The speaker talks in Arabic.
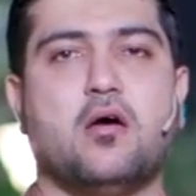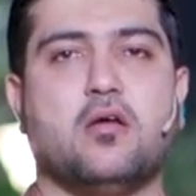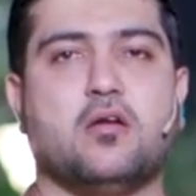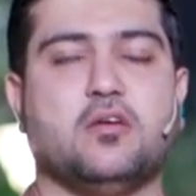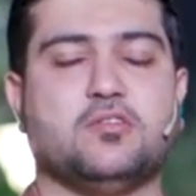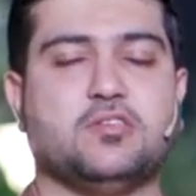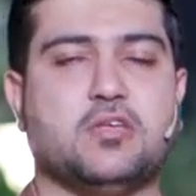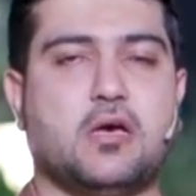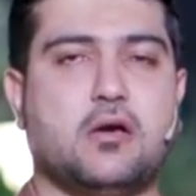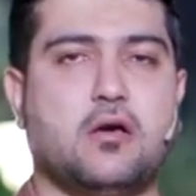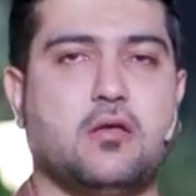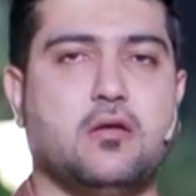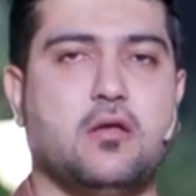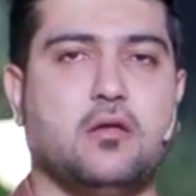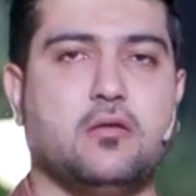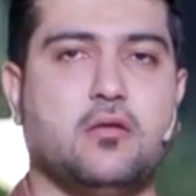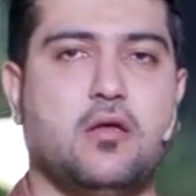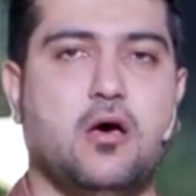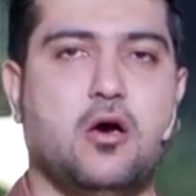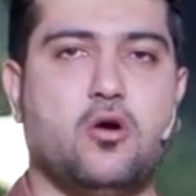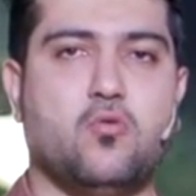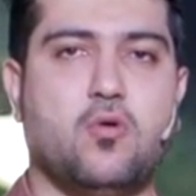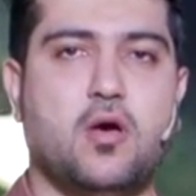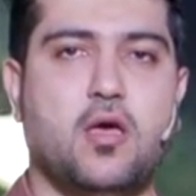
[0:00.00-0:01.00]
رزقنا
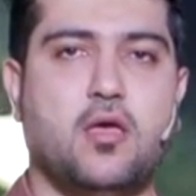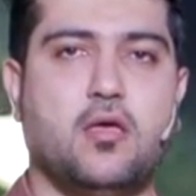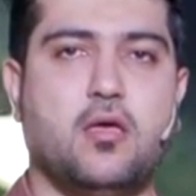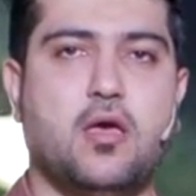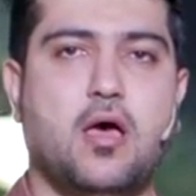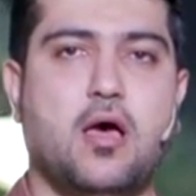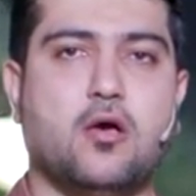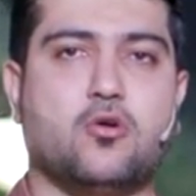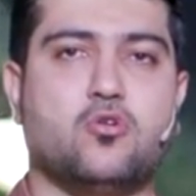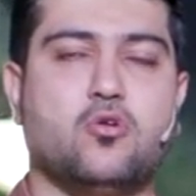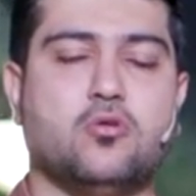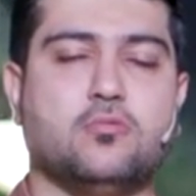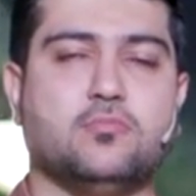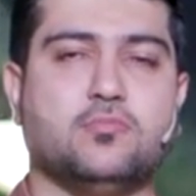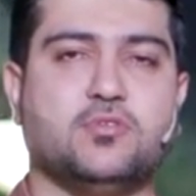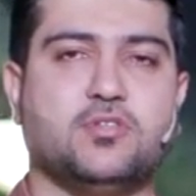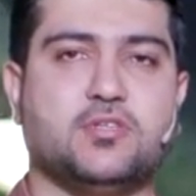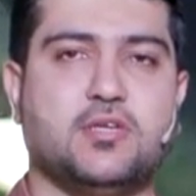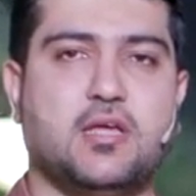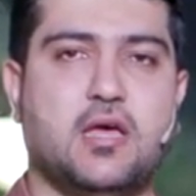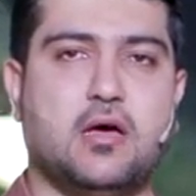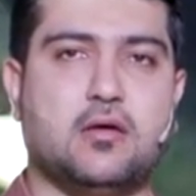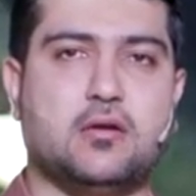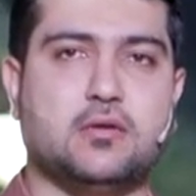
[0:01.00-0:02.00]
الله واياكم
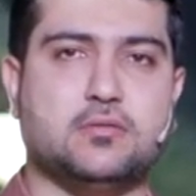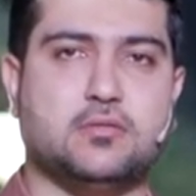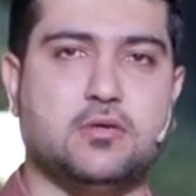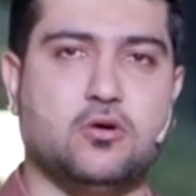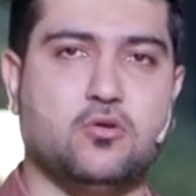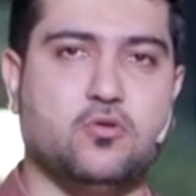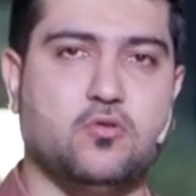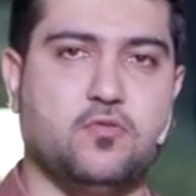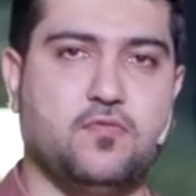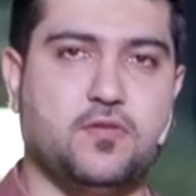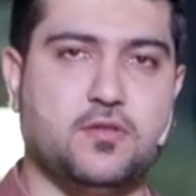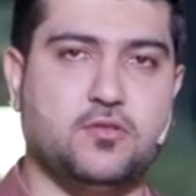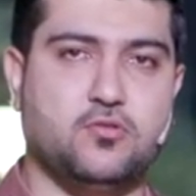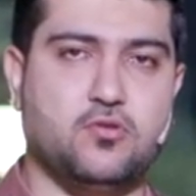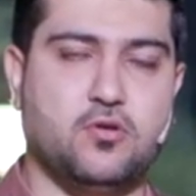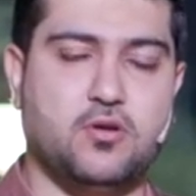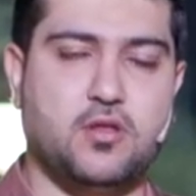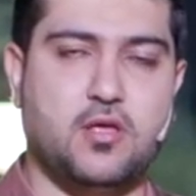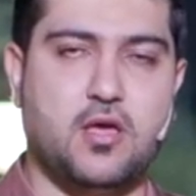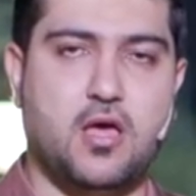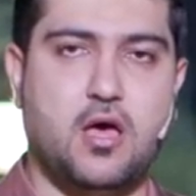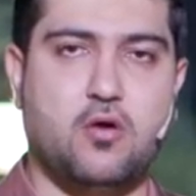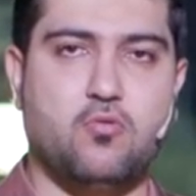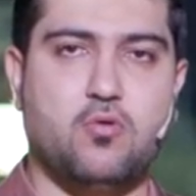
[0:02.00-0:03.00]
زيارته في
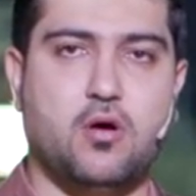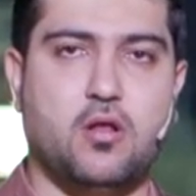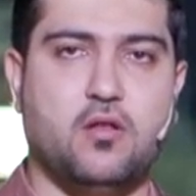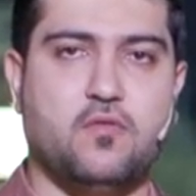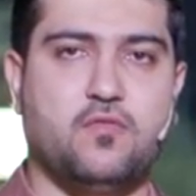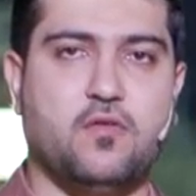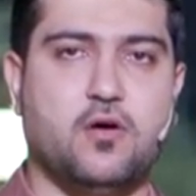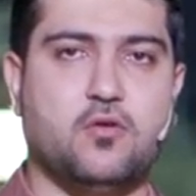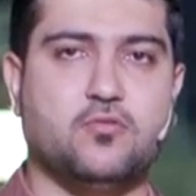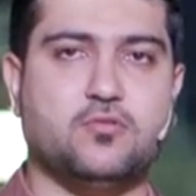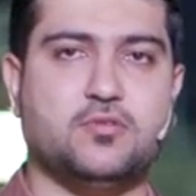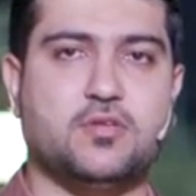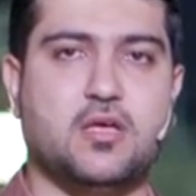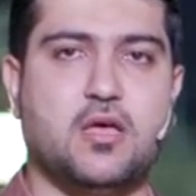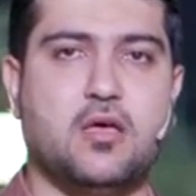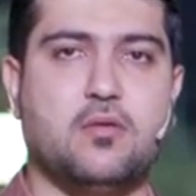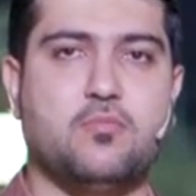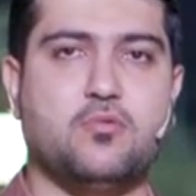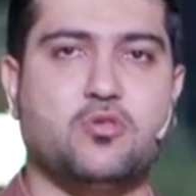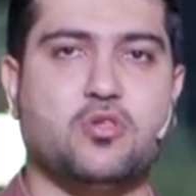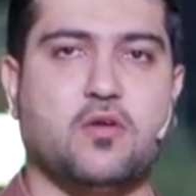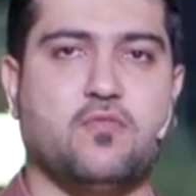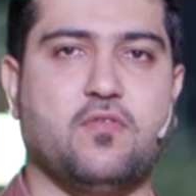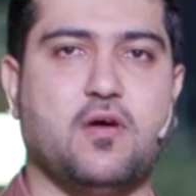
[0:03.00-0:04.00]
الدنيا والفوز
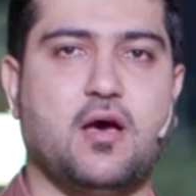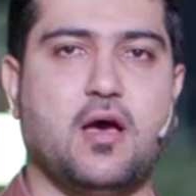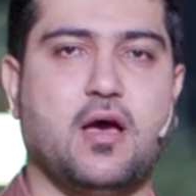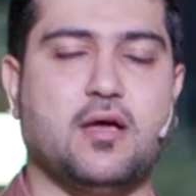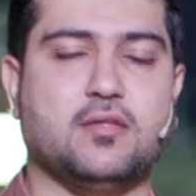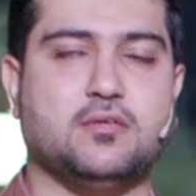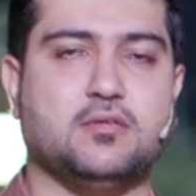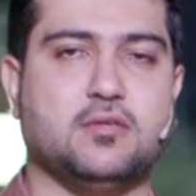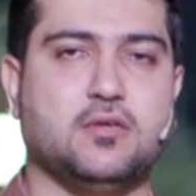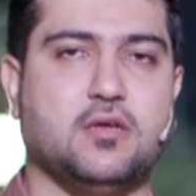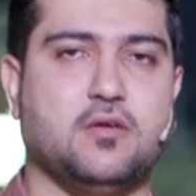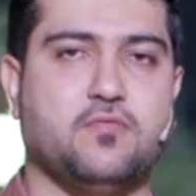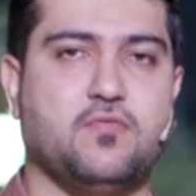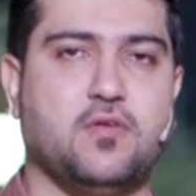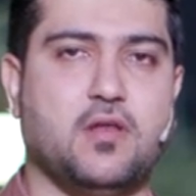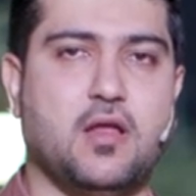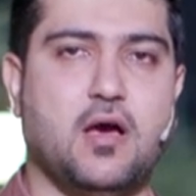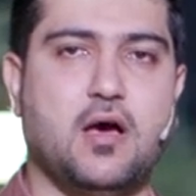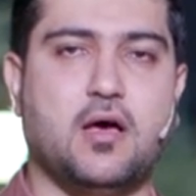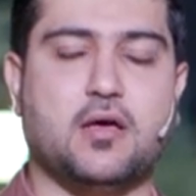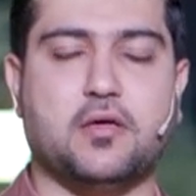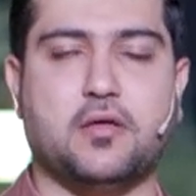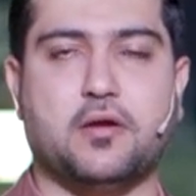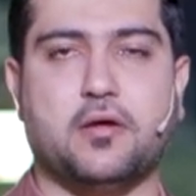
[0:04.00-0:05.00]
بشفاعته في
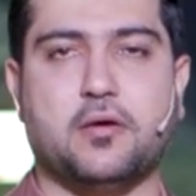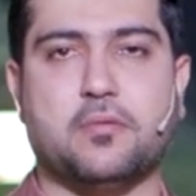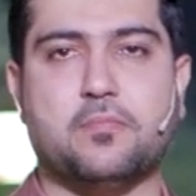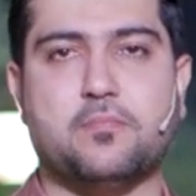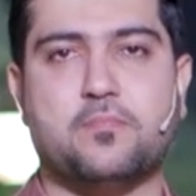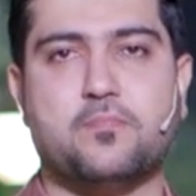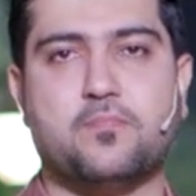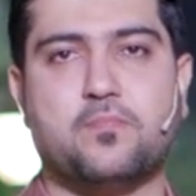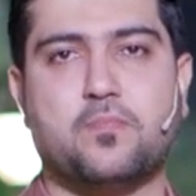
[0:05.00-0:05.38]
الاخره.